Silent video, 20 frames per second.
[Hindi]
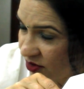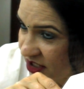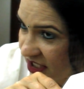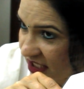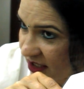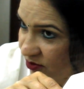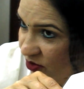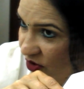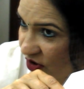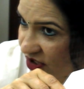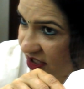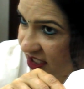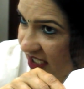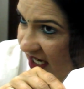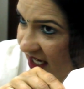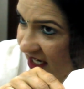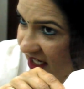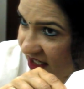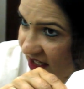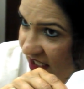ये बहुत
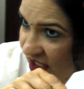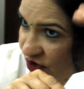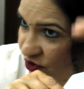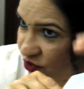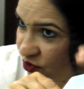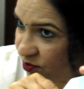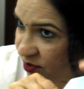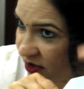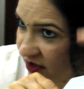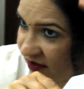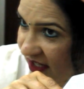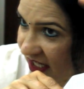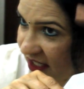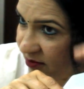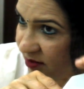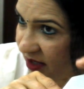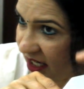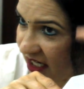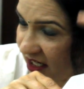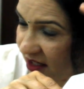ध्यान रखना है कि ऊपर वाले
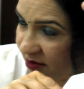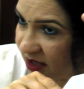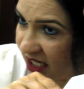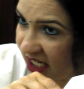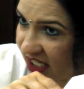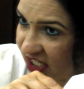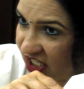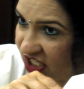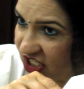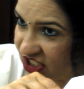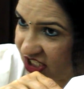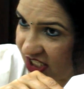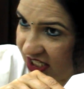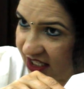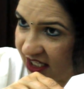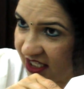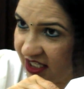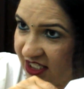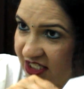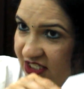बाल हमारे खींचे
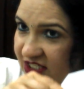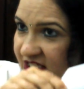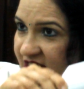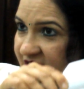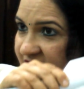ना नीचे